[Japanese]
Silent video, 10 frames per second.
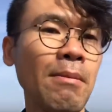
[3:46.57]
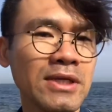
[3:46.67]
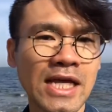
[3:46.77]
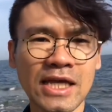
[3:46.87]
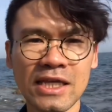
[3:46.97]

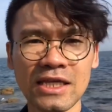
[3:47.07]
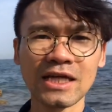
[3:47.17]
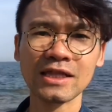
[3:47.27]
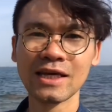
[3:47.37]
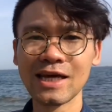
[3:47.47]
まあ最近
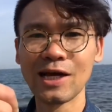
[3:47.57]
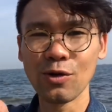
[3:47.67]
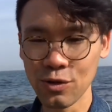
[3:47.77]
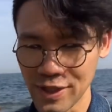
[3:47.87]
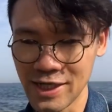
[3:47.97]
至って健
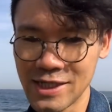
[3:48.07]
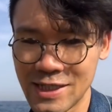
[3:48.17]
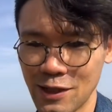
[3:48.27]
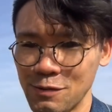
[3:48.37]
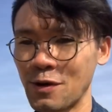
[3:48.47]
康体で
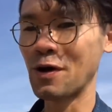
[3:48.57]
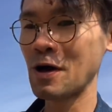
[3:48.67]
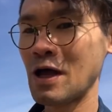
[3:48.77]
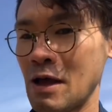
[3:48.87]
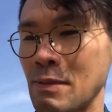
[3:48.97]
すけども
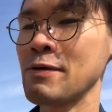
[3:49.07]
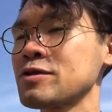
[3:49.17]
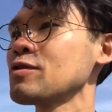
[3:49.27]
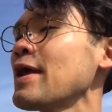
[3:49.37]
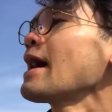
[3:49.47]
まあそん